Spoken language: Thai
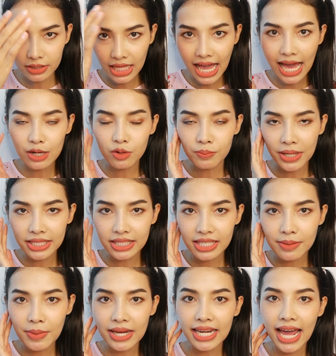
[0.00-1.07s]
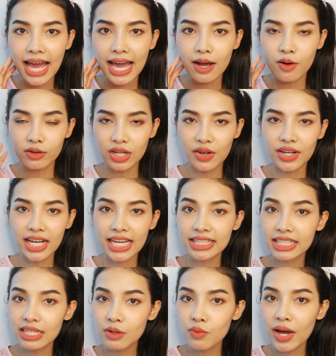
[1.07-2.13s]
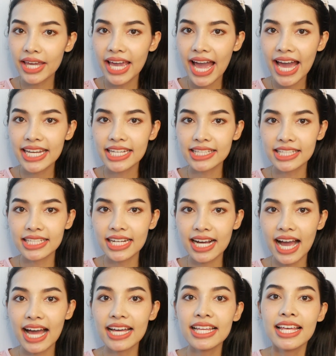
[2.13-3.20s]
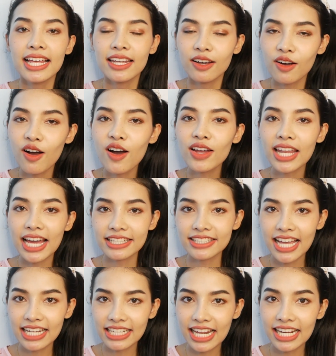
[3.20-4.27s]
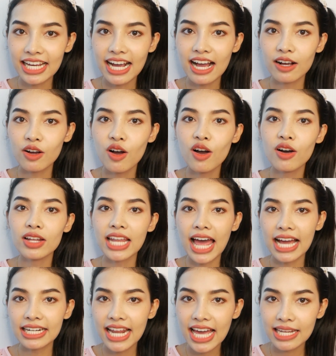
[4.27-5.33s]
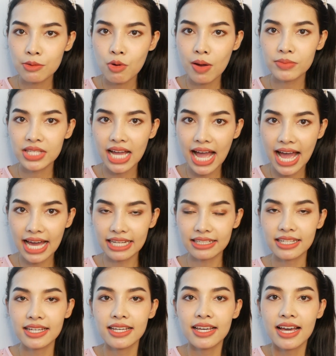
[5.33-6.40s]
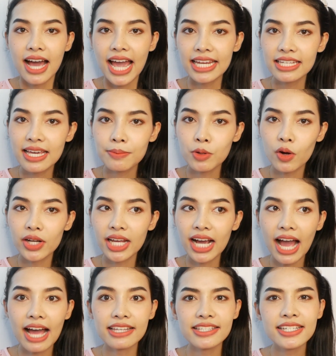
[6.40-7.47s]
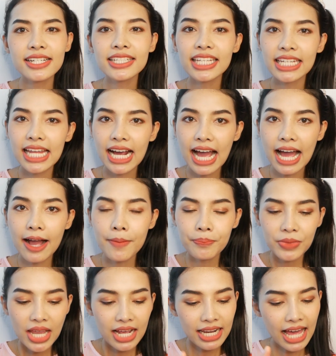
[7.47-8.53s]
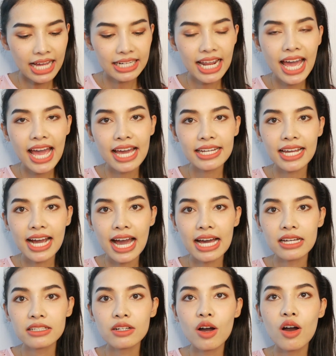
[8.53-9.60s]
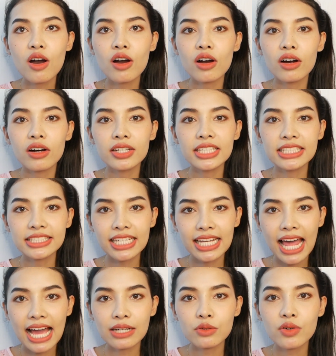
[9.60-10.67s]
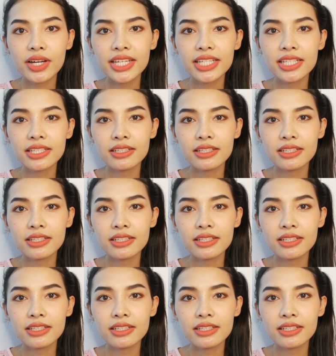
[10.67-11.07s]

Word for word: ทาลงไปที่ใบหน้าของเรานะคะทิ้งไว้5นาทีนะคะแล้วก็หลังจากนั้นนะคะก็ล้างหน้าทำความสะอาดให้เรียบร้อยนะคะซึ่งหนิงนะคะล้างหน้านะคะก็หนิงจะล้างด้วย